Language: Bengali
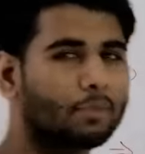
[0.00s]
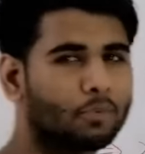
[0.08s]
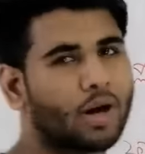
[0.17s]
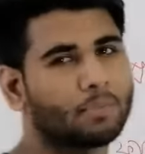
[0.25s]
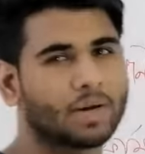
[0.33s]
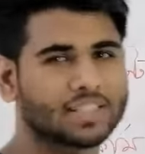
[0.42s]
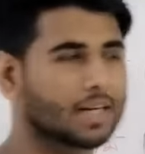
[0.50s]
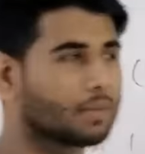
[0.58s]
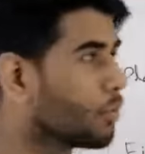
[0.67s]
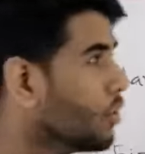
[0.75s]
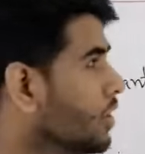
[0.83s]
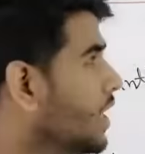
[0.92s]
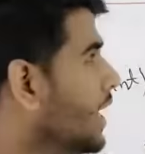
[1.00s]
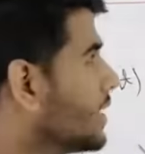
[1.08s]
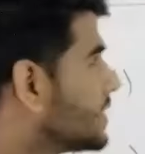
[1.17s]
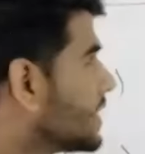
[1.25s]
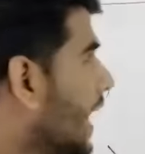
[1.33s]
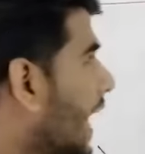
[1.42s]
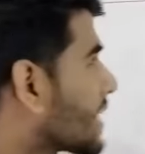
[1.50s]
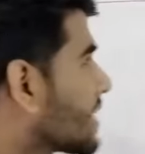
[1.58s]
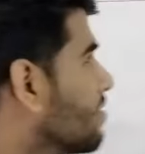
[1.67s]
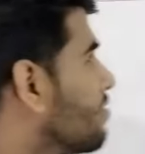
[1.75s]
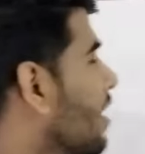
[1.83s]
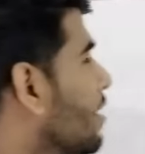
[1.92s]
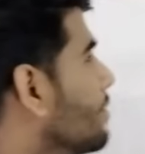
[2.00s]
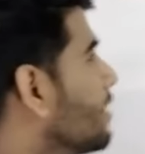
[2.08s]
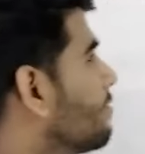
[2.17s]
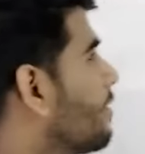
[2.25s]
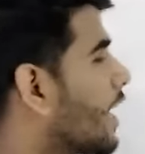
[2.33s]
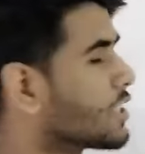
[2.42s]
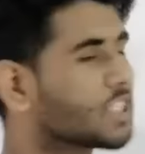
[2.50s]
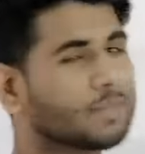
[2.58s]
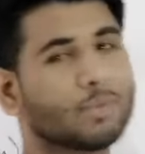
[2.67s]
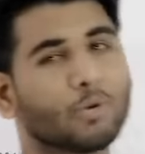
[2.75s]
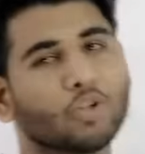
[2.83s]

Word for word: তারপর আমরা জানব যে একটা ফার্মের ভারসাম্য